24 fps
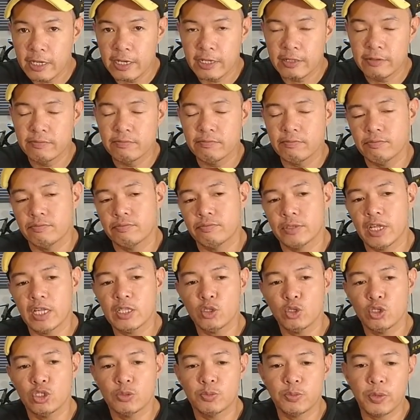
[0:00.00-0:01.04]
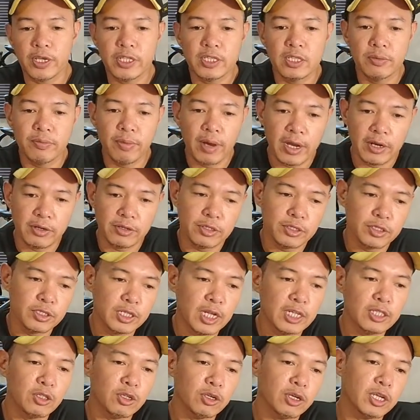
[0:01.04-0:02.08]
din, not to spread the virus,
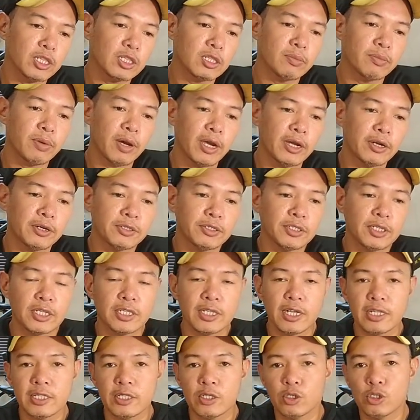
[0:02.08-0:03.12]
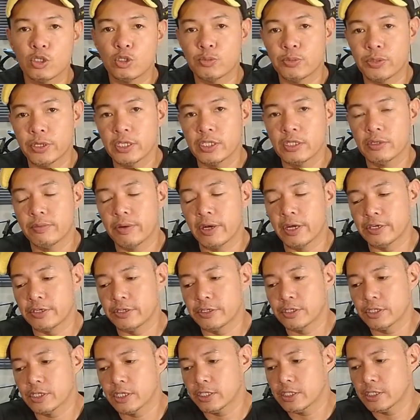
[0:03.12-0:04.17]
not to get the virus, and not to spread the
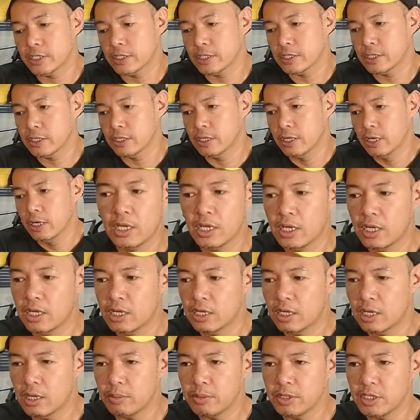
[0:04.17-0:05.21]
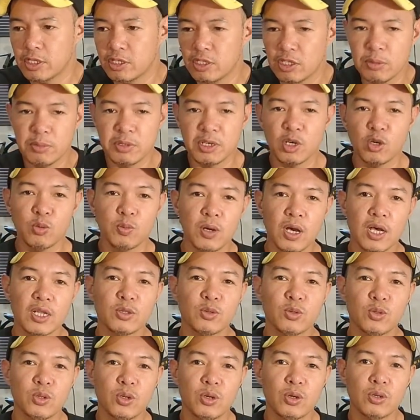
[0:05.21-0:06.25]
virus. Kasi, I mean, hindi man ako
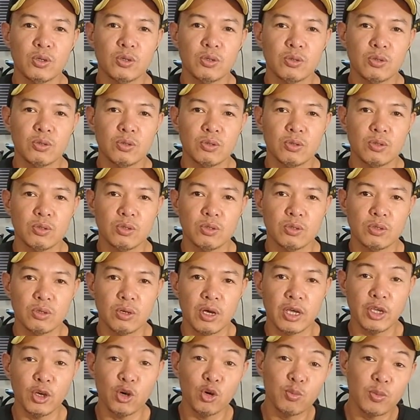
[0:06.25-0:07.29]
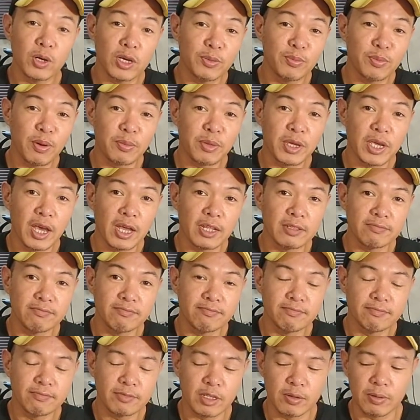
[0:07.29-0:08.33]
makatulong, ayoko maging pabigat.
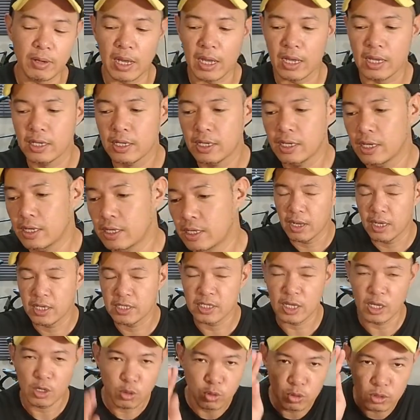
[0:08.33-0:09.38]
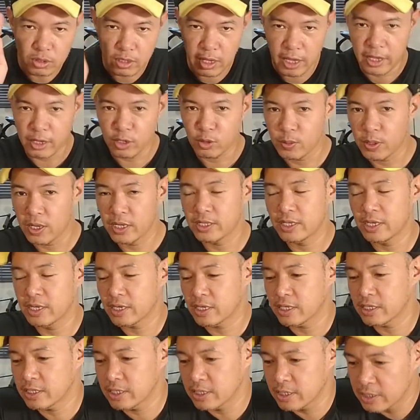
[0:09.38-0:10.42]
Diba? Salute kay
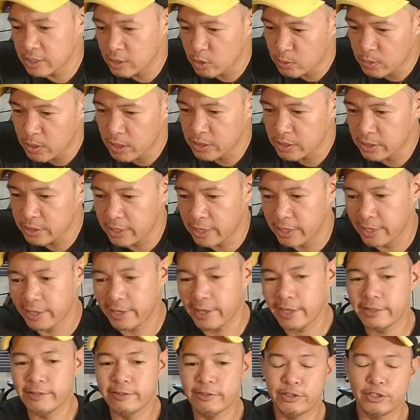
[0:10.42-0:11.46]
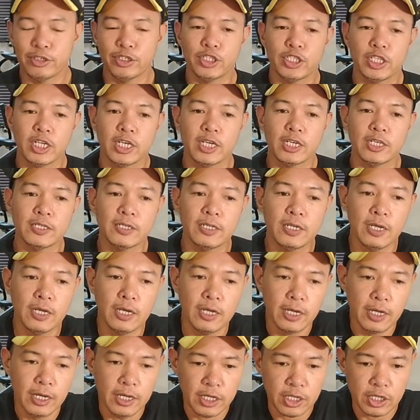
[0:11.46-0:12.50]
Commander kasi si Commander ay head nurse ng
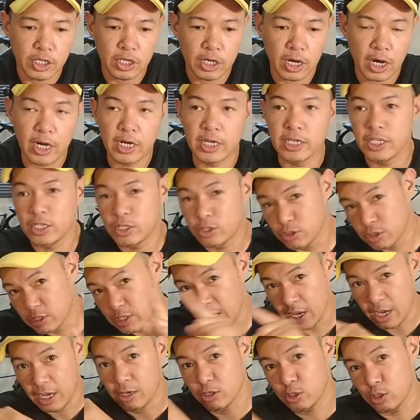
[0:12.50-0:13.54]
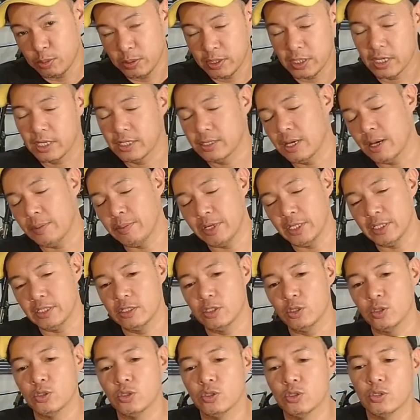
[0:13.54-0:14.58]
ER dito sa hospital sa amin.
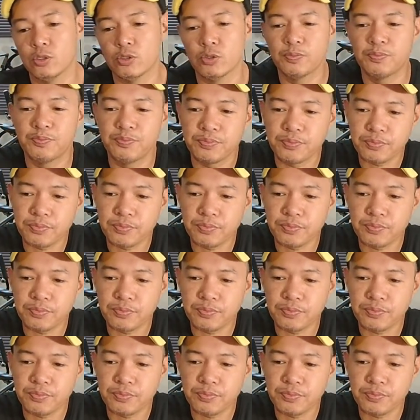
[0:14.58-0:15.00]
So,